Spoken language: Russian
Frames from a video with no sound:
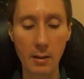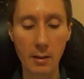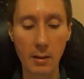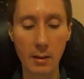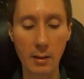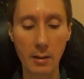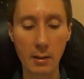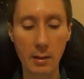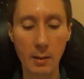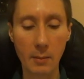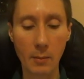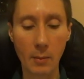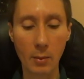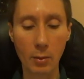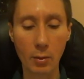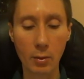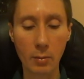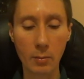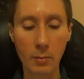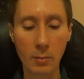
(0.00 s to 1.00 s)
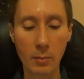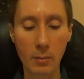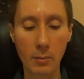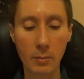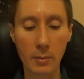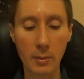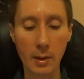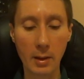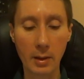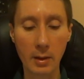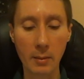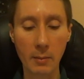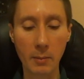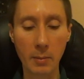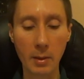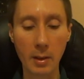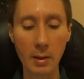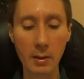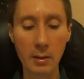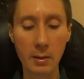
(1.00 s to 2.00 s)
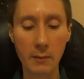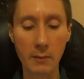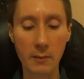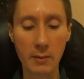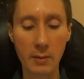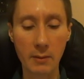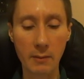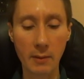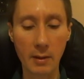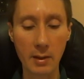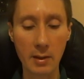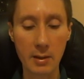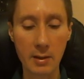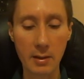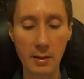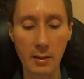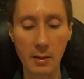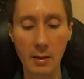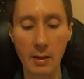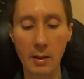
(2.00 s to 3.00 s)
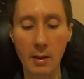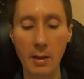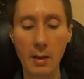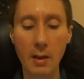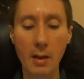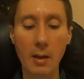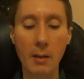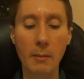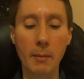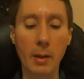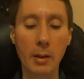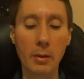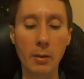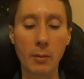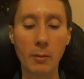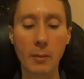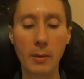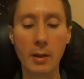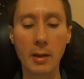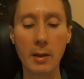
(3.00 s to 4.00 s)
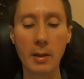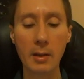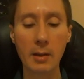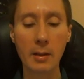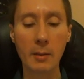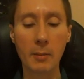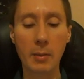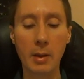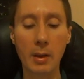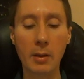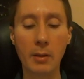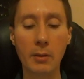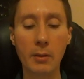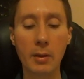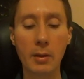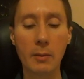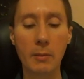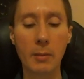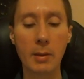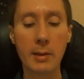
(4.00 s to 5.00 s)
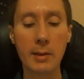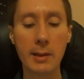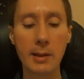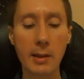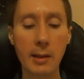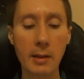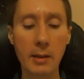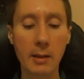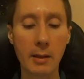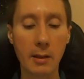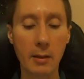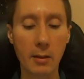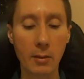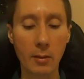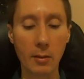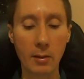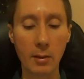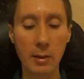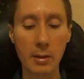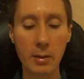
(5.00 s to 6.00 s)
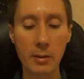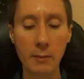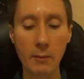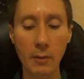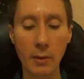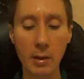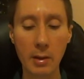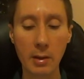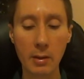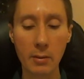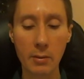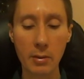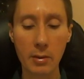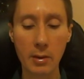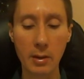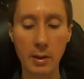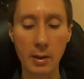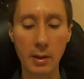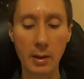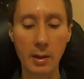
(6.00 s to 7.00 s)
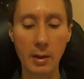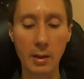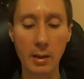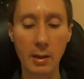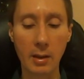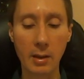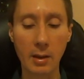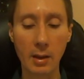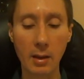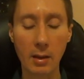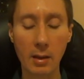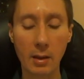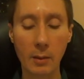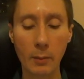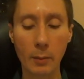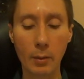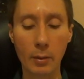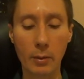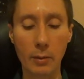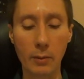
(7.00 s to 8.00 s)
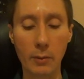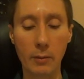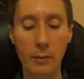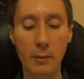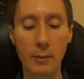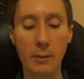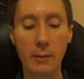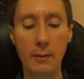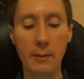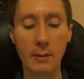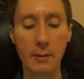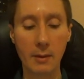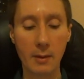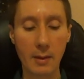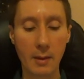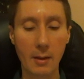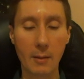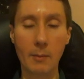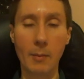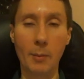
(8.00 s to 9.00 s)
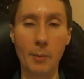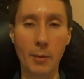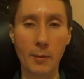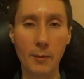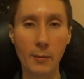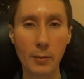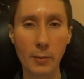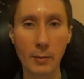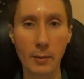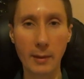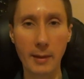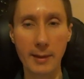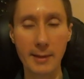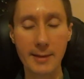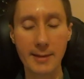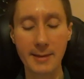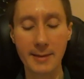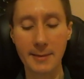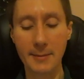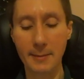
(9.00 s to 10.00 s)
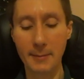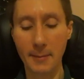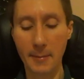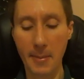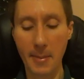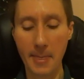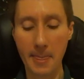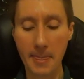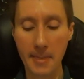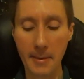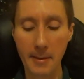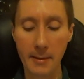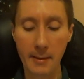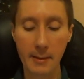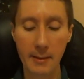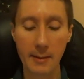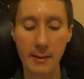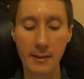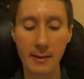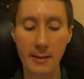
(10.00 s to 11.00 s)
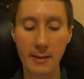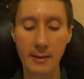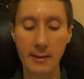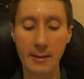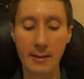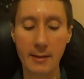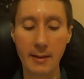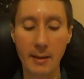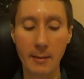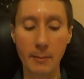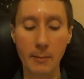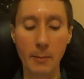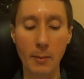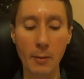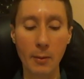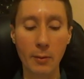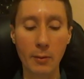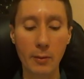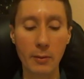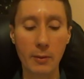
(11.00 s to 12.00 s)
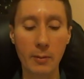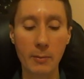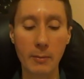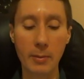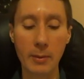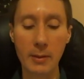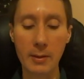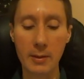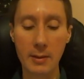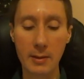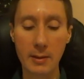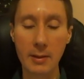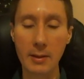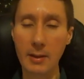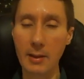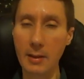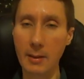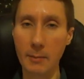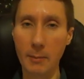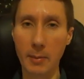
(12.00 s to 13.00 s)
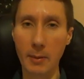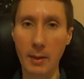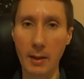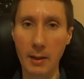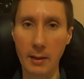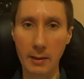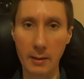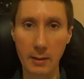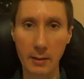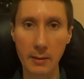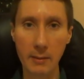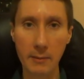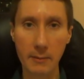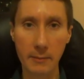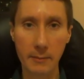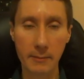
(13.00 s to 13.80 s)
Это могут так импланты вживаться. Потом это проходит бесследно, но для чего они нужны и как работают? По поводу глаз. Там могут быть и импланты,